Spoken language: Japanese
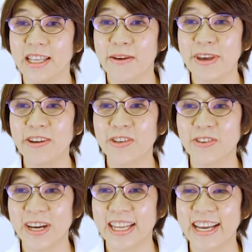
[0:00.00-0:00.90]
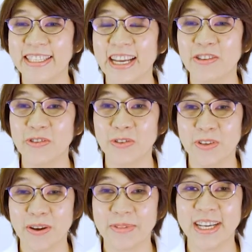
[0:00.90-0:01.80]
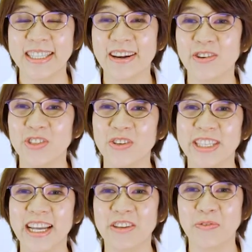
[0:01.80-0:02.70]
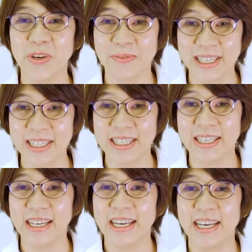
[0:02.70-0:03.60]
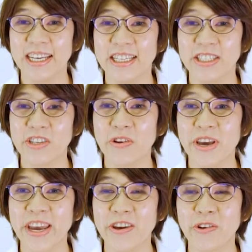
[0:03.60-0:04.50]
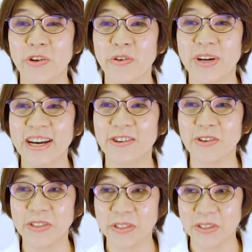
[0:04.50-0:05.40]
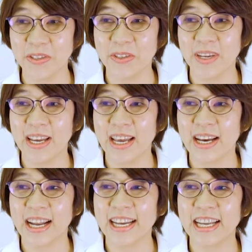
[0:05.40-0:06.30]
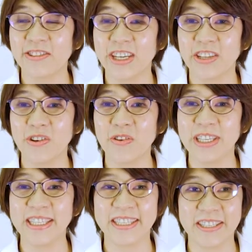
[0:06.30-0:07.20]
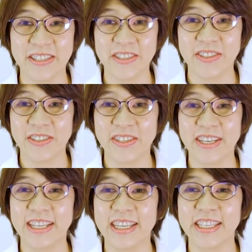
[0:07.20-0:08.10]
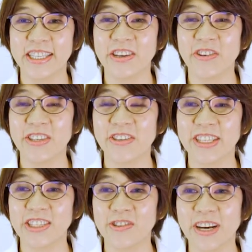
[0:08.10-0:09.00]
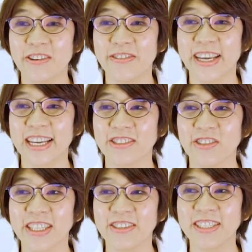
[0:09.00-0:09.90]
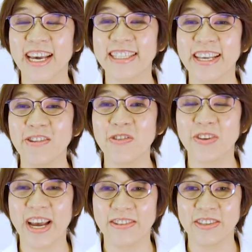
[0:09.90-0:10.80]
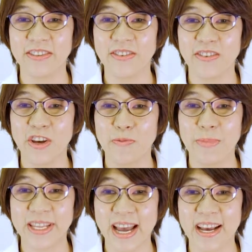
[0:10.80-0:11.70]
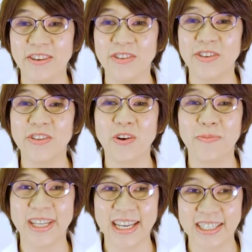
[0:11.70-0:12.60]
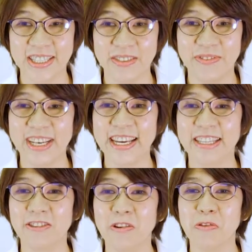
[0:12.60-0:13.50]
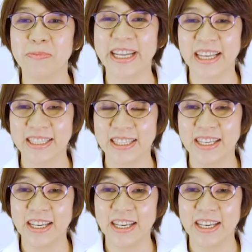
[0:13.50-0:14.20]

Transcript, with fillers: 食べることが大事だということは皆さんご存知だと思います。必要栄養量を確保する、体の機能を維持する、治療によって障害を受けた組織の再生を行う、また空腹を満たす、味覚を満たす、